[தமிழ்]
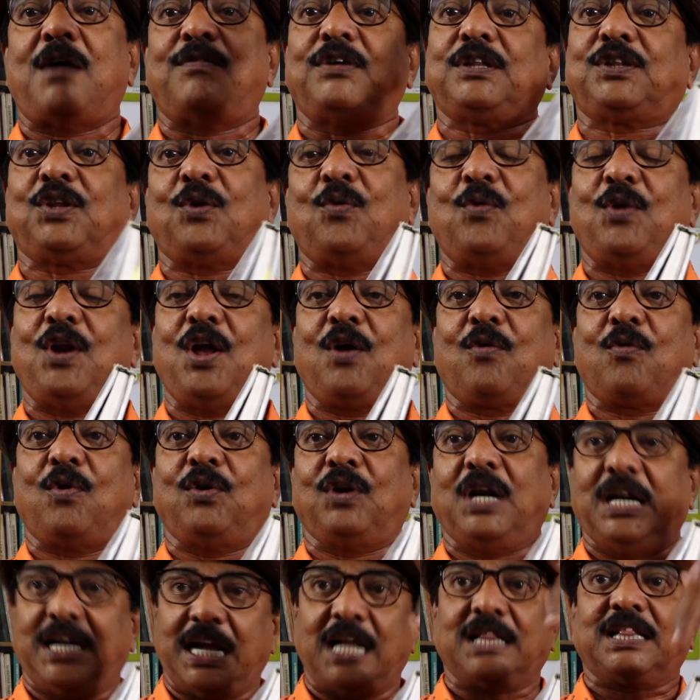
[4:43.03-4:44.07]
பாவத்தில் உள்ள
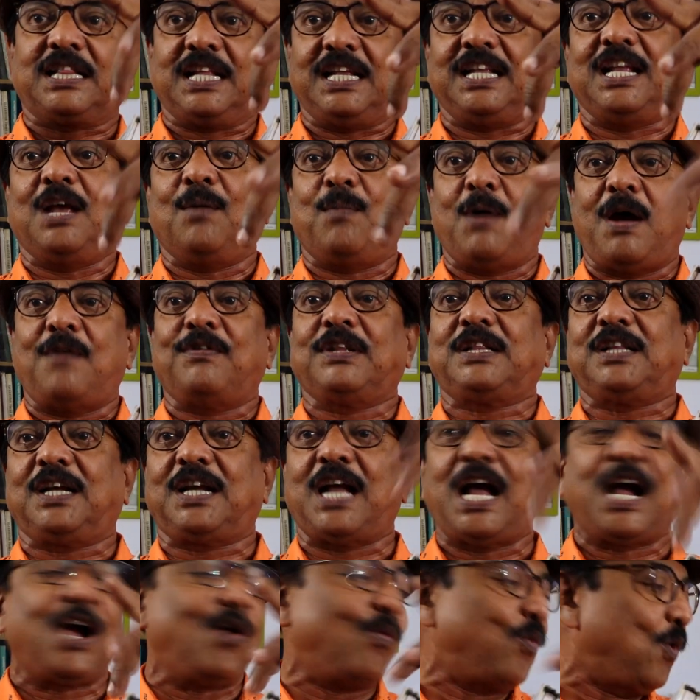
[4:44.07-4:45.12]
கோள்கள் நான் தீய
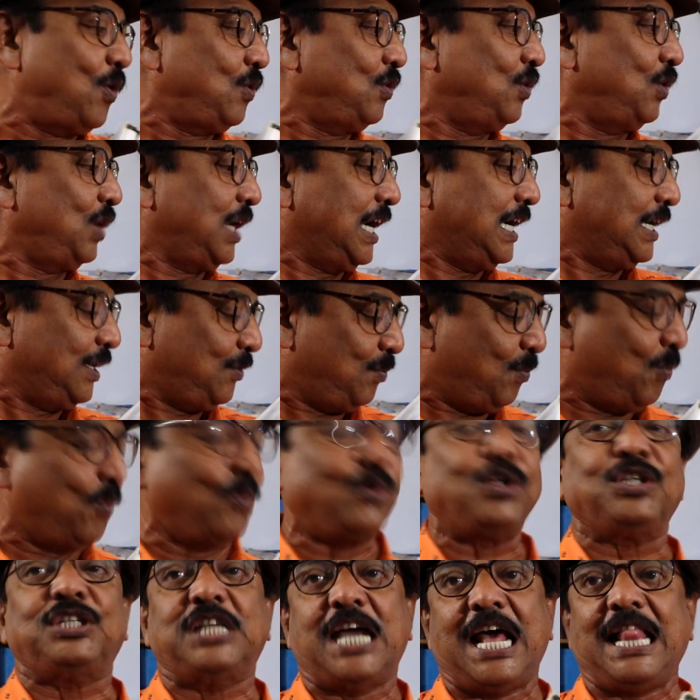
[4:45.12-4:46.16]
பாவத்துக்காக ஒன்று ரெண்டு
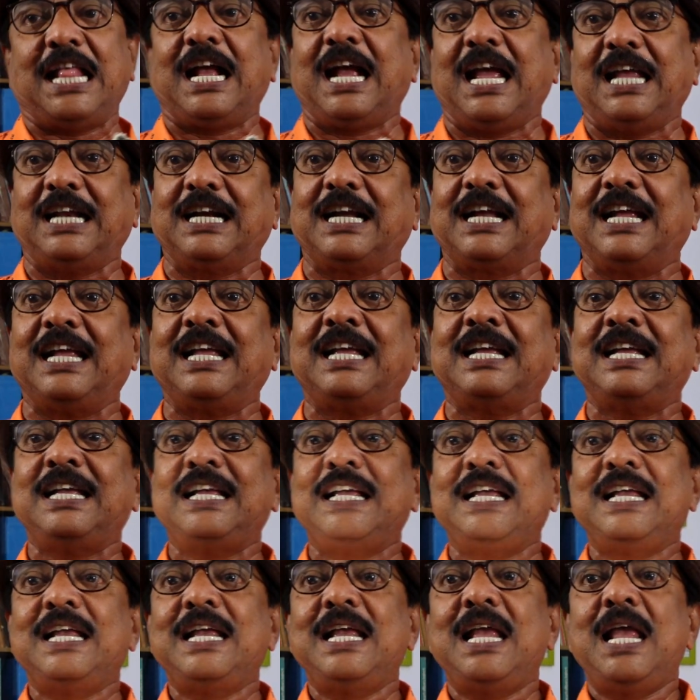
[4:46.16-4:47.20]
மூணு ஜாதகம் இருக்குது
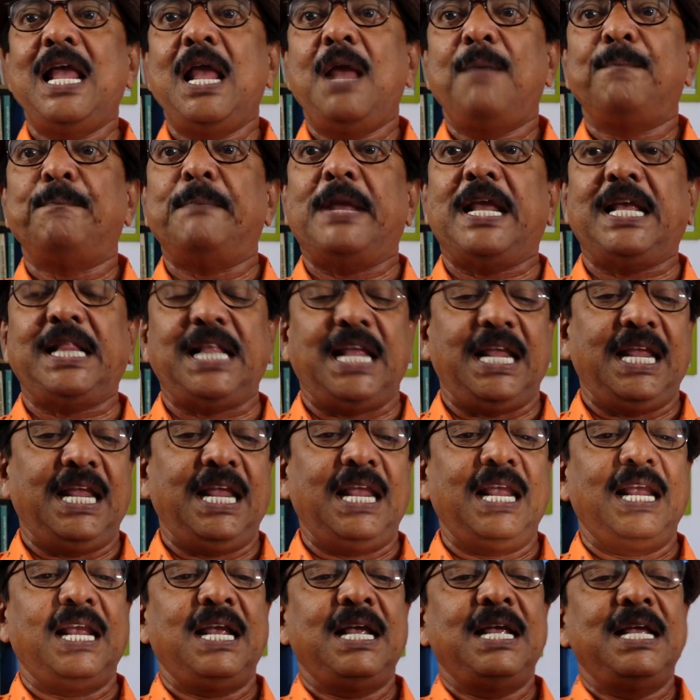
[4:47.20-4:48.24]
மீதி
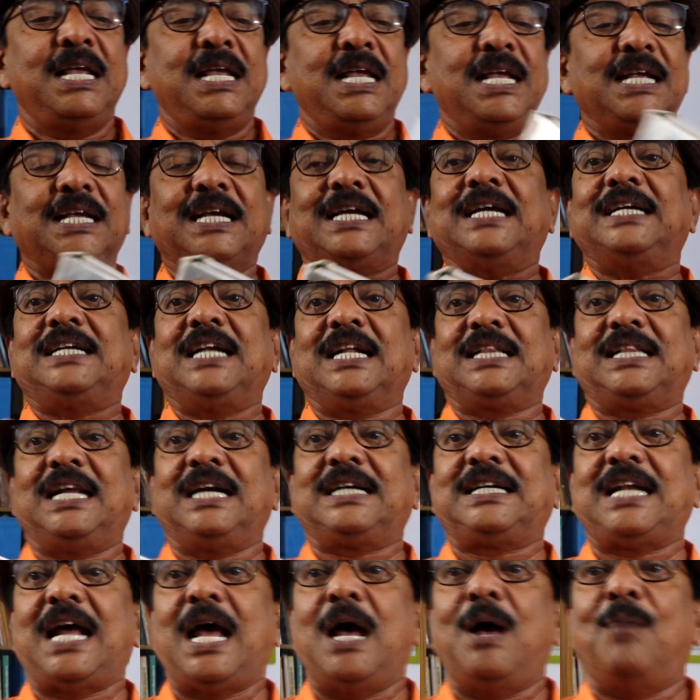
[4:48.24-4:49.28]

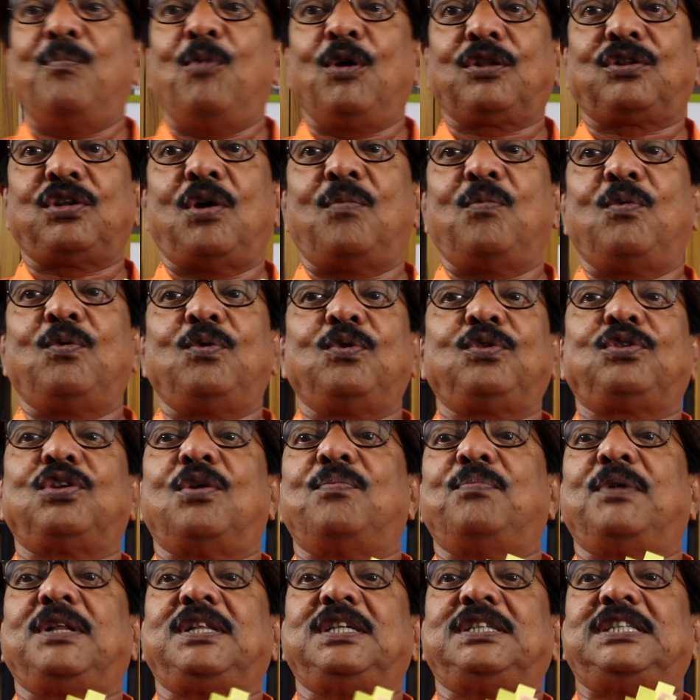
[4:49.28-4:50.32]
கிட்டத்தட்ட மொத்தம்
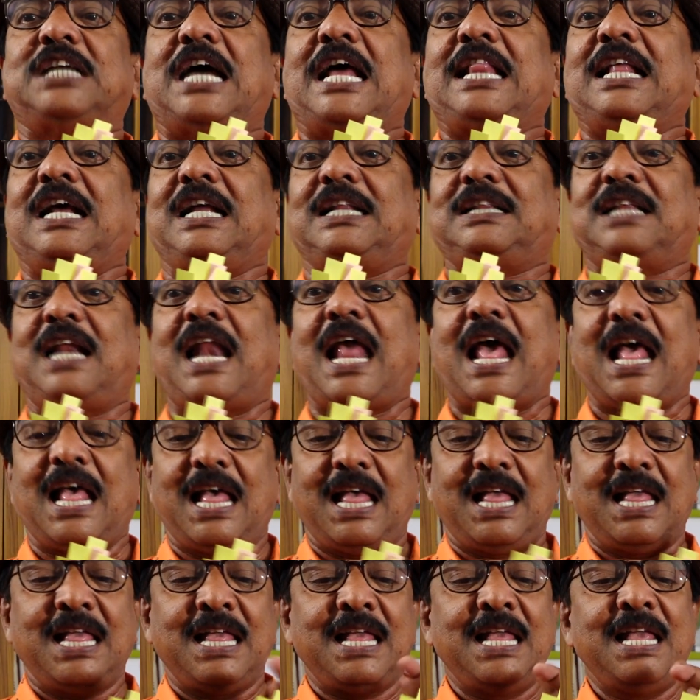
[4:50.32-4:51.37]
முந்நூற்றம்பது ஜாதகத்தில்
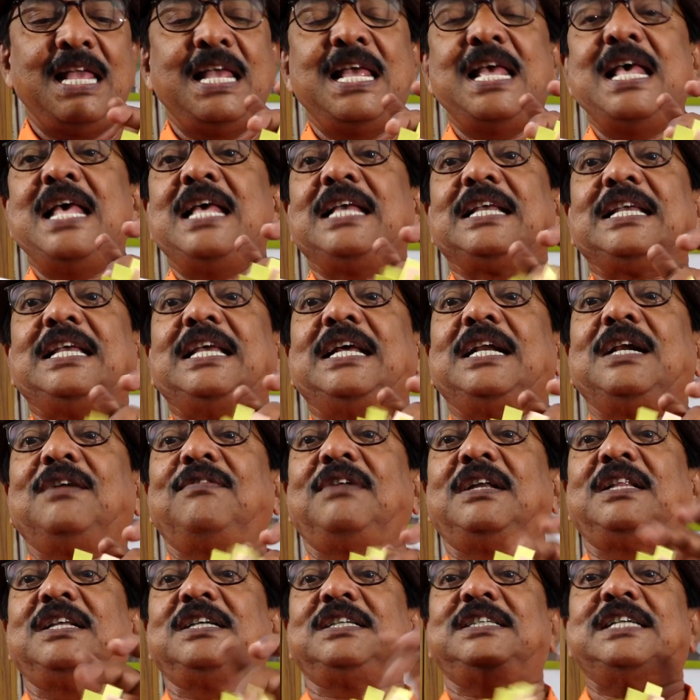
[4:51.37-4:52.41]

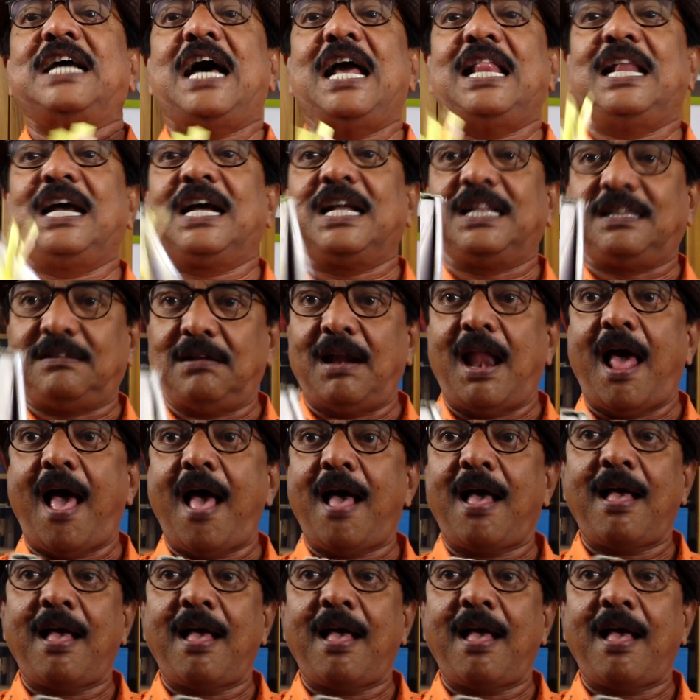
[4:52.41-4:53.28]
இருபது ஜாதகத்தில்